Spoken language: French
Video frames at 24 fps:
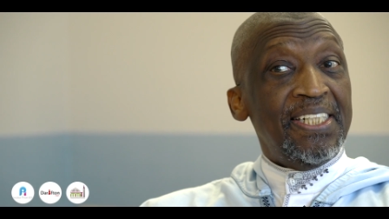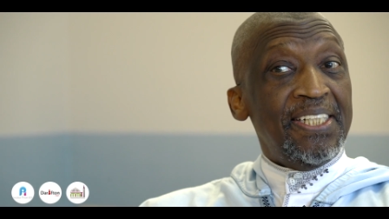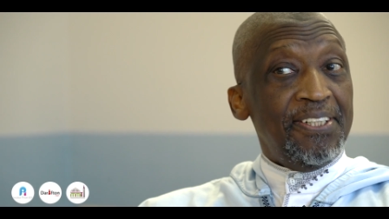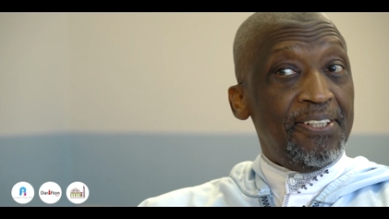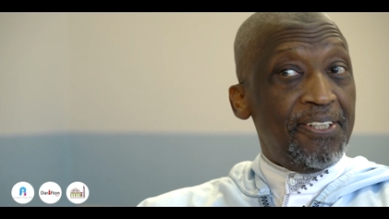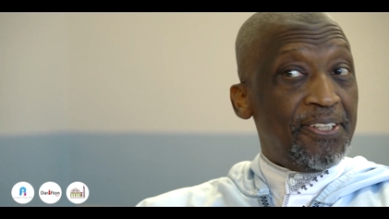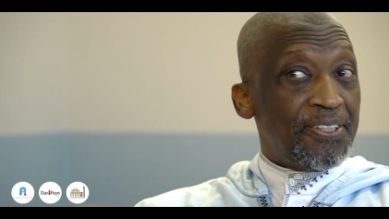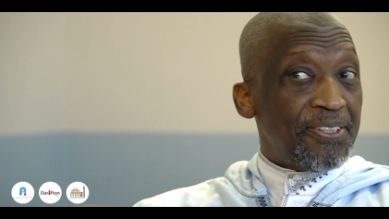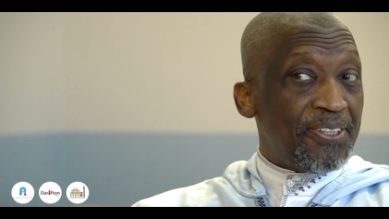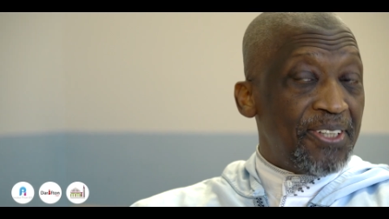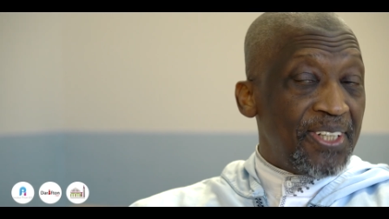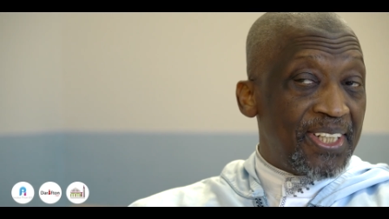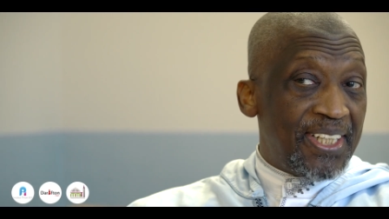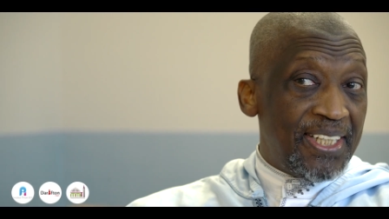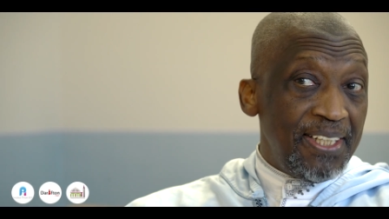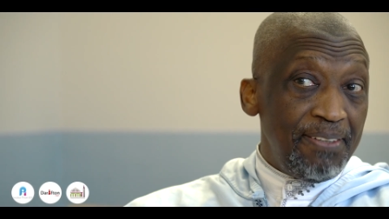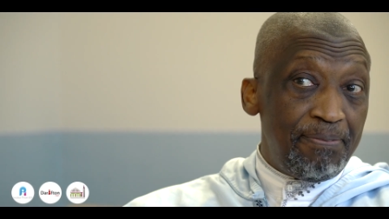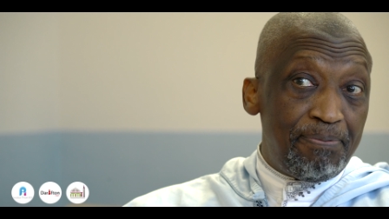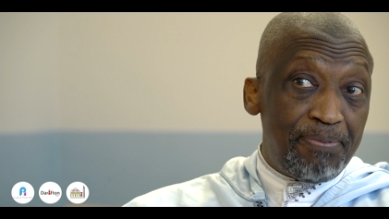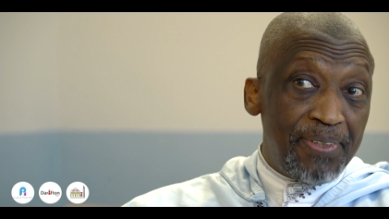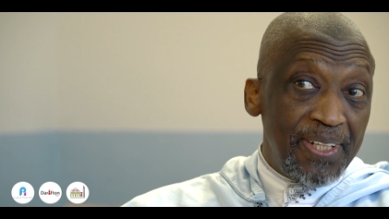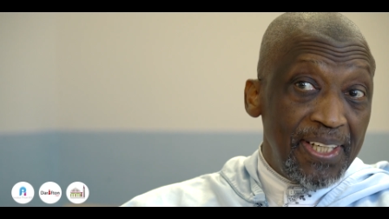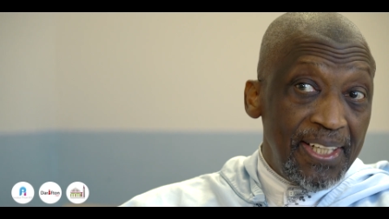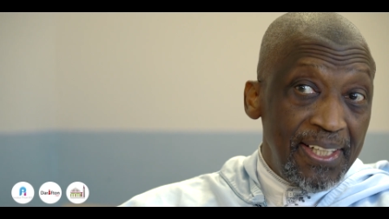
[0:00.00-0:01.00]
donc qui
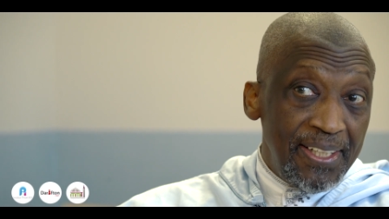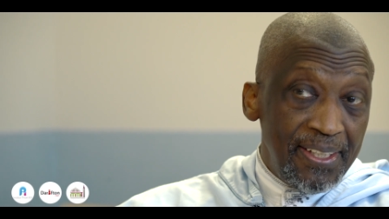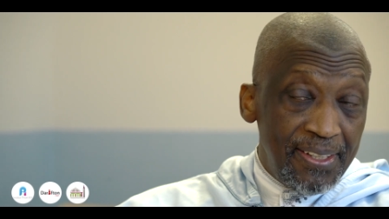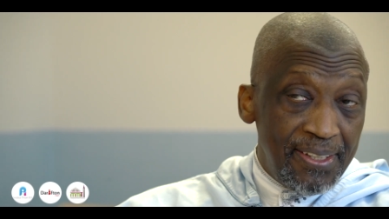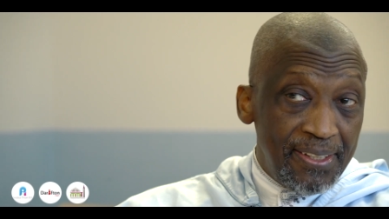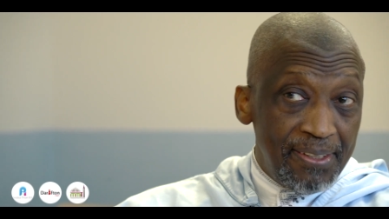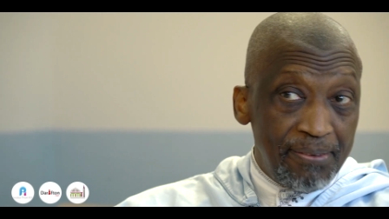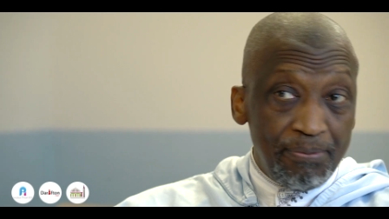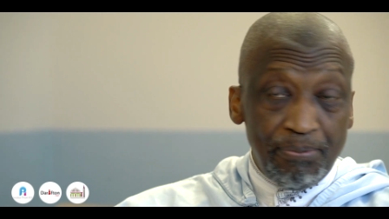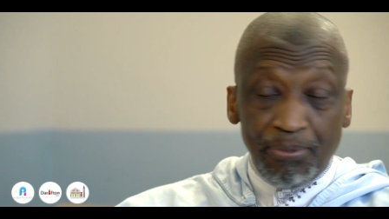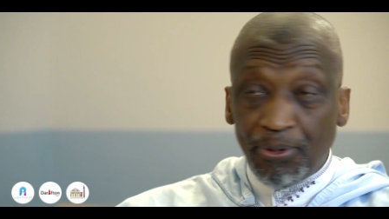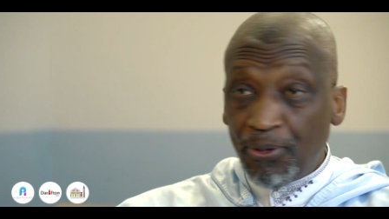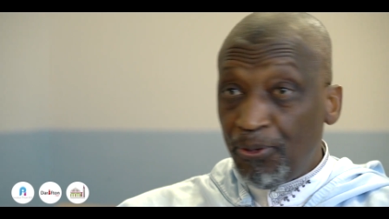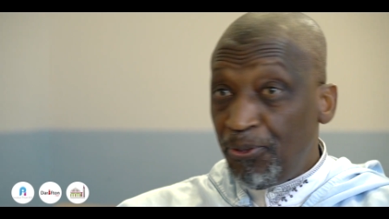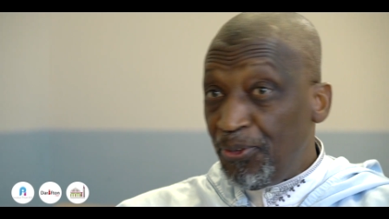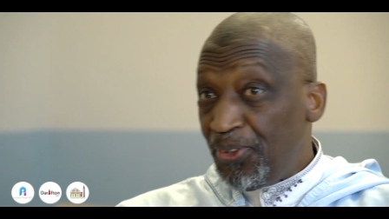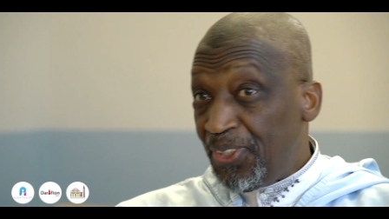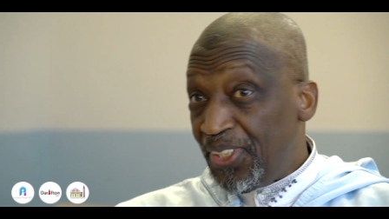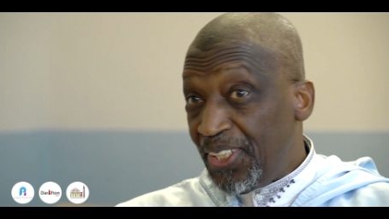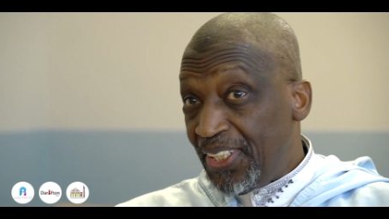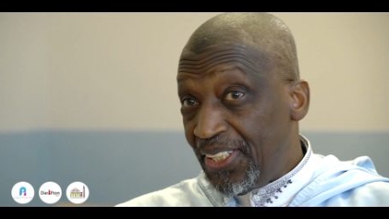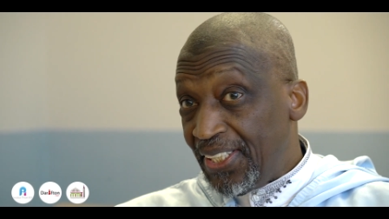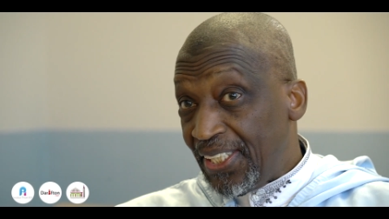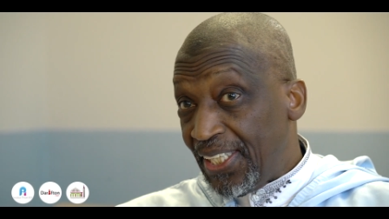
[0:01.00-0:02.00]
prie pour
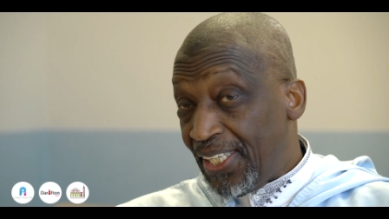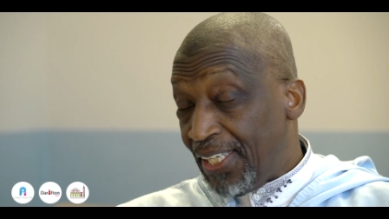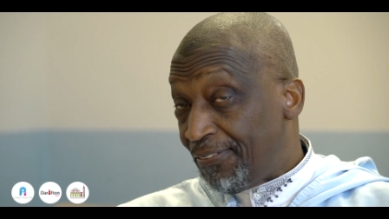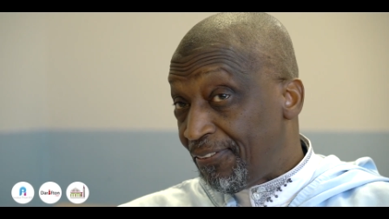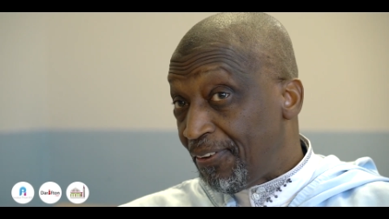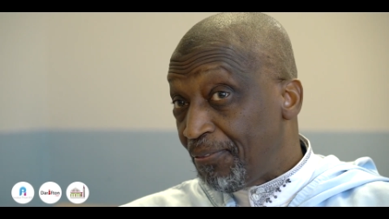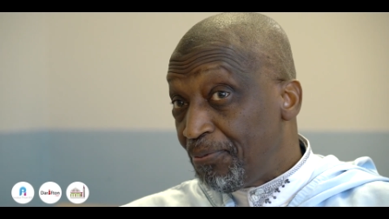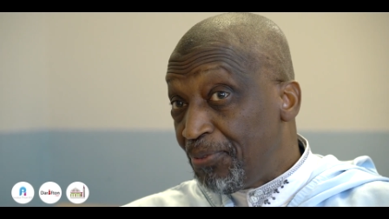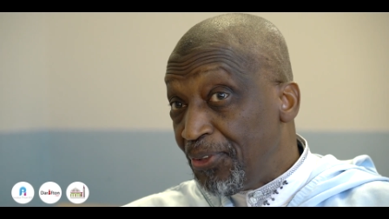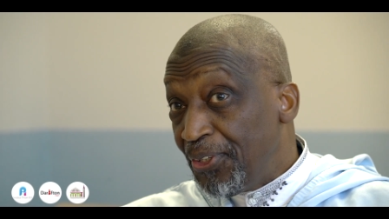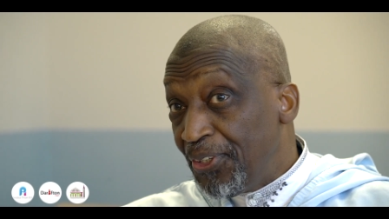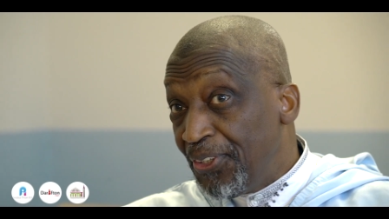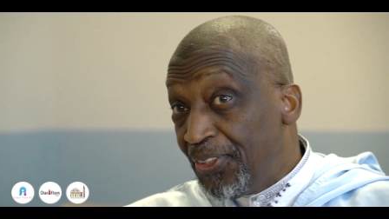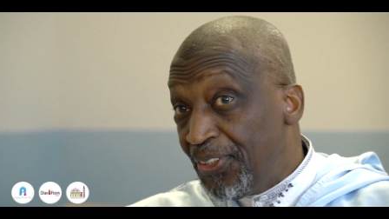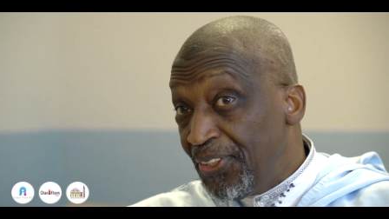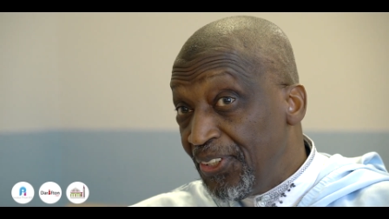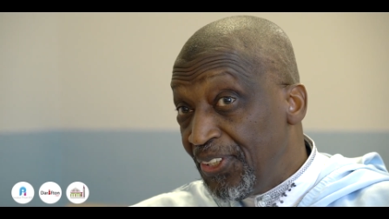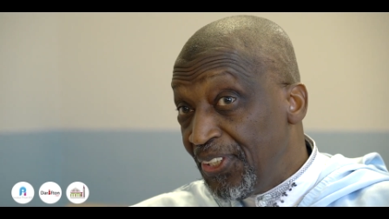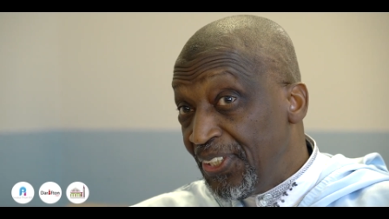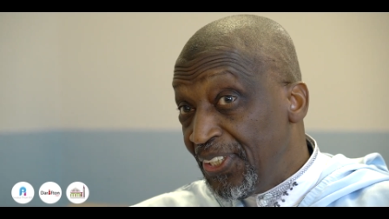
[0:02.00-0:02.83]
lui, un enfant pieux.